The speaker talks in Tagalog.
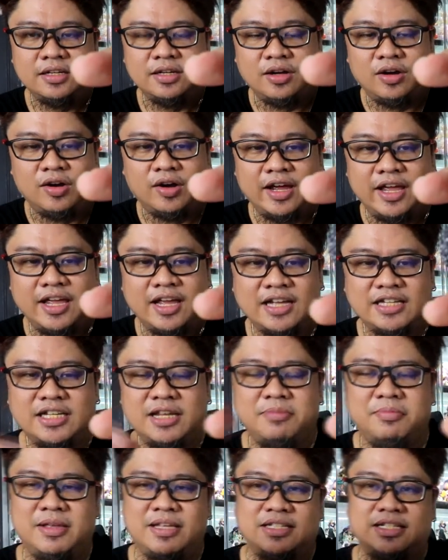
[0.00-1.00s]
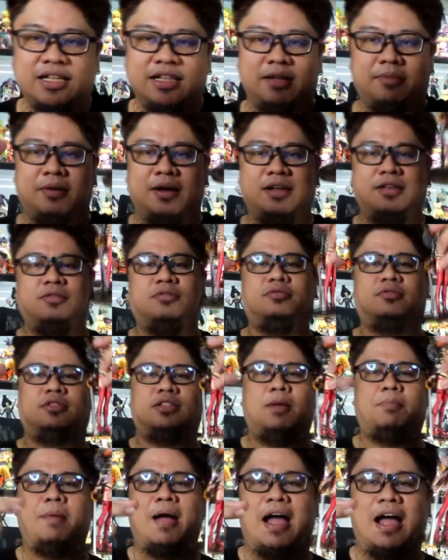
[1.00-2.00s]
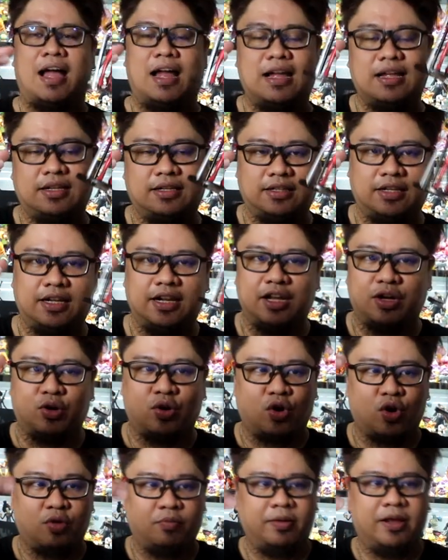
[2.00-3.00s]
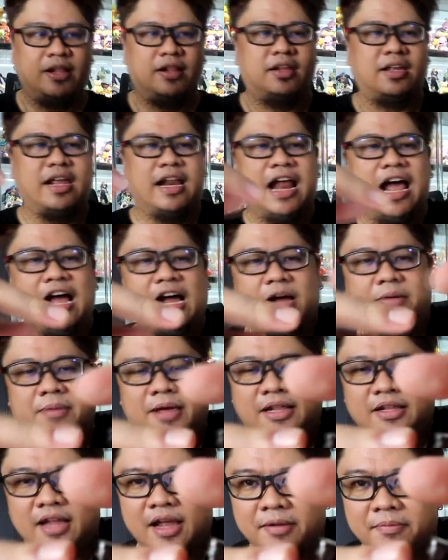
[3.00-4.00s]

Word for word: Okay, kasi minsan 'di ba yung sa paa ni Nico Robin kinakabit